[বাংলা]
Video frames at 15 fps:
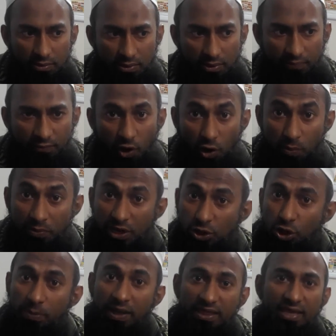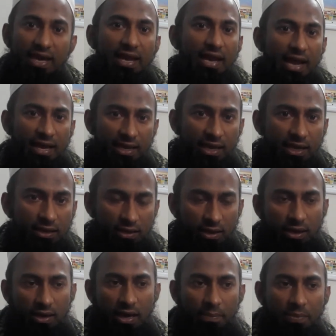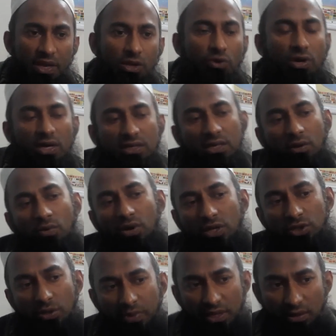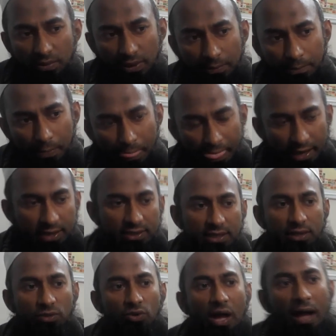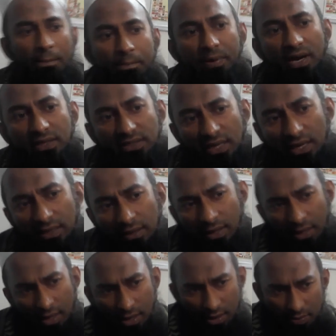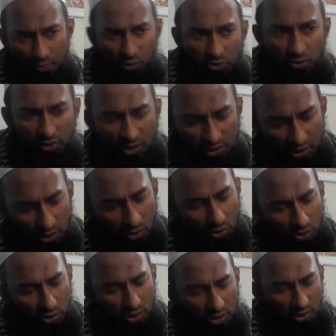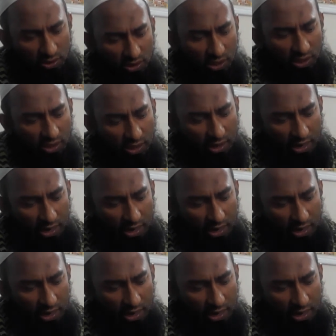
শুরুতে জমা দেওয়ার আগে আপনি ইউক্যাশটা করে জমা জি জি আচ্ছা তো আপনার যেই প্রশ্নটা ছিল যে